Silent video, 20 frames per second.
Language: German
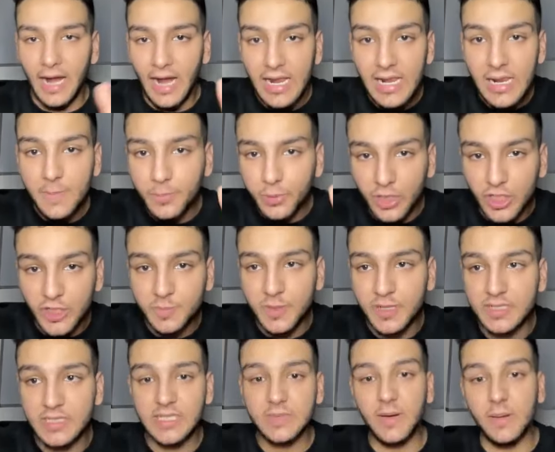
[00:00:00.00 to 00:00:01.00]
Alle
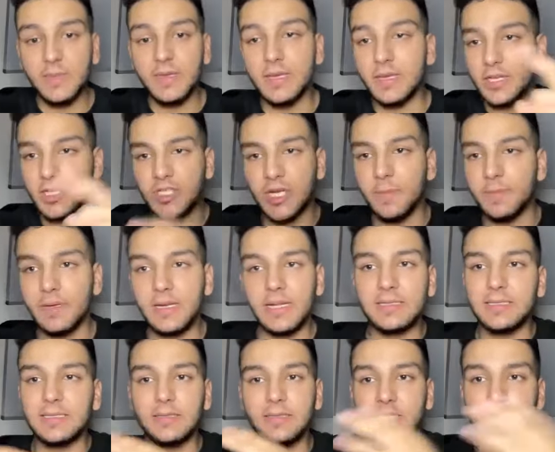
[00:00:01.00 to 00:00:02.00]
Prospects, die bei mir, ich habe in den
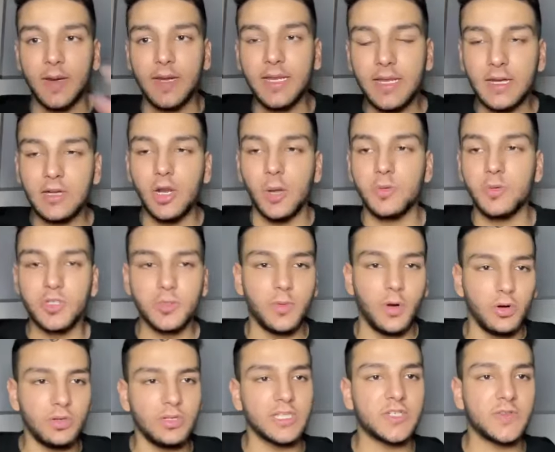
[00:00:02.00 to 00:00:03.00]
letzten zwei Jahren, glaube ich,
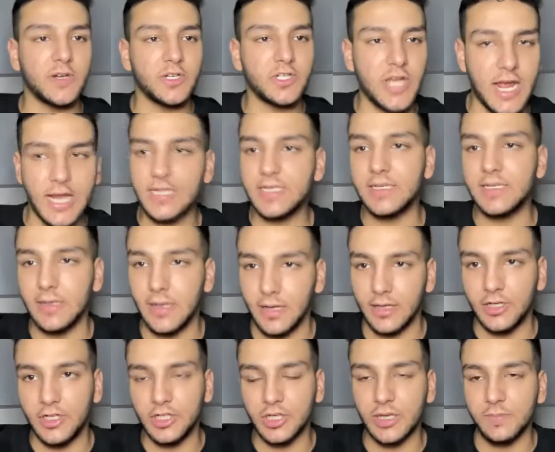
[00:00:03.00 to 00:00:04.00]
über 120 Erstlinien
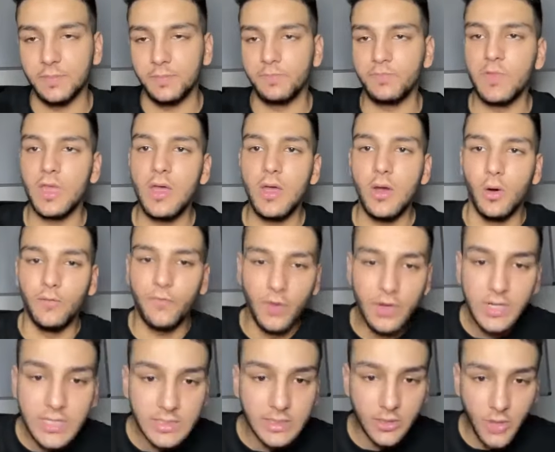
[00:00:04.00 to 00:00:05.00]
eingeschrieben. Und
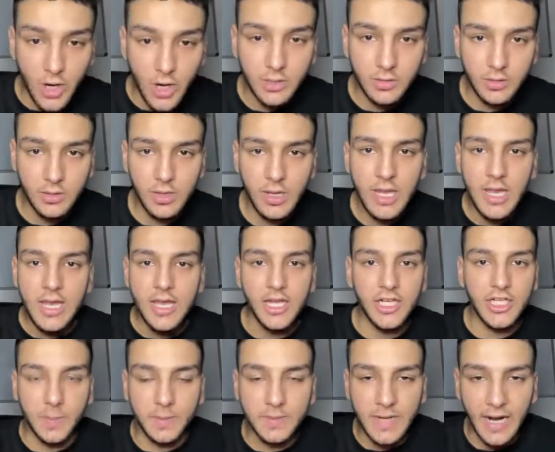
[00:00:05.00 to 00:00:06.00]
von diesen Leuten,
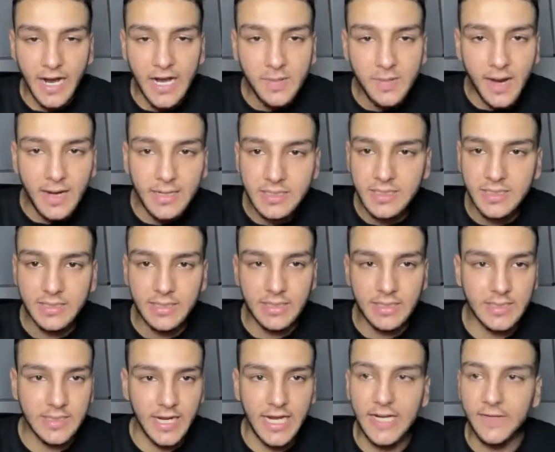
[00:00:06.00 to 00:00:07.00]
ich habe keinem einzigen
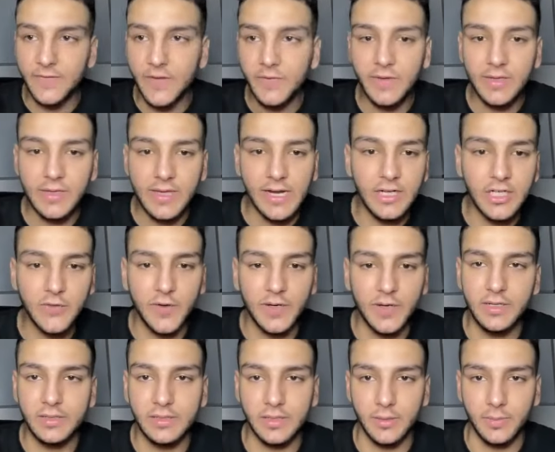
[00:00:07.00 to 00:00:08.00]
gezeigt, wie viel Geld ich
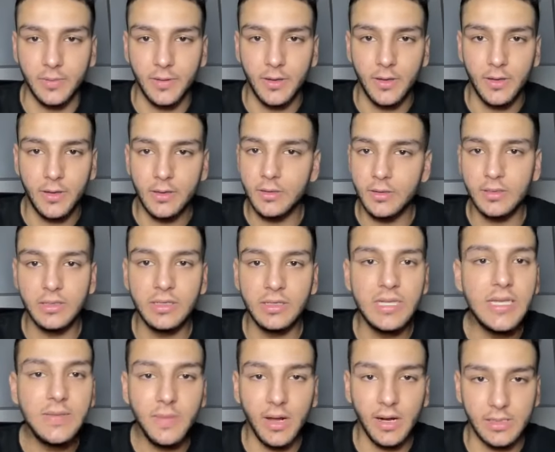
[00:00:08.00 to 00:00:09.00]
verdient habe.
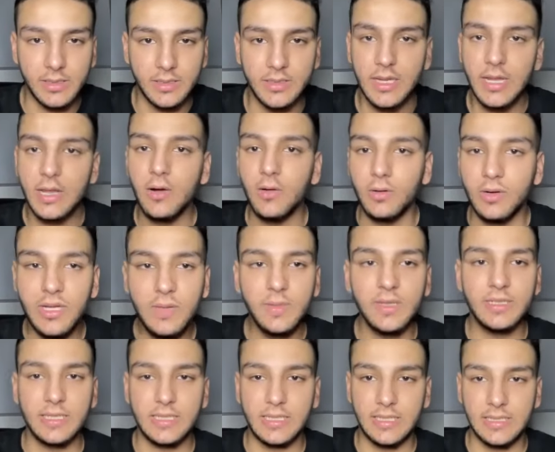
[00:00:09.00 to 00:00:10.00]
Niemals und
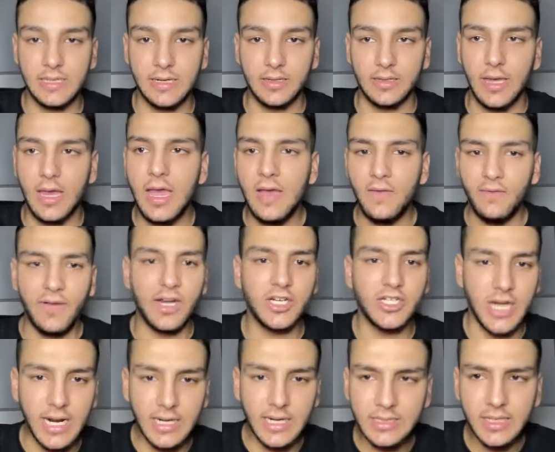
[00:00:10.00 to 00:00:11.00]
niemals erst gesagt. Weil
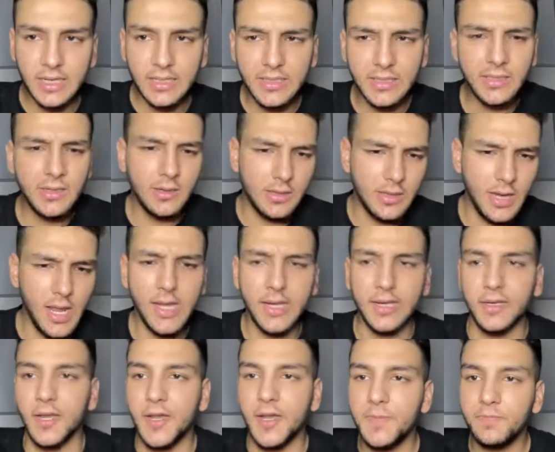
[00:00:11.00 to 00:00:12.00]
ich Angst hatte?
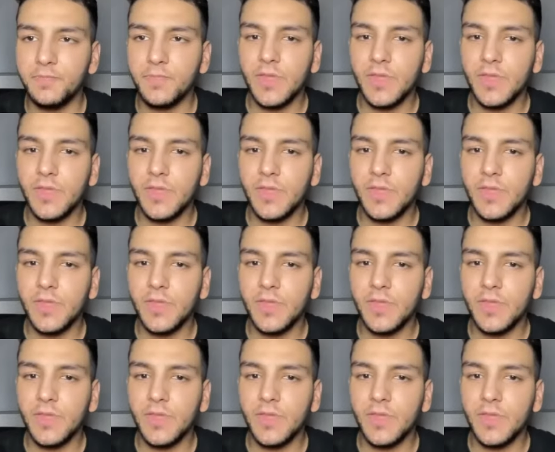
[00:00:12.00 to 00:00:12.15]
Nein.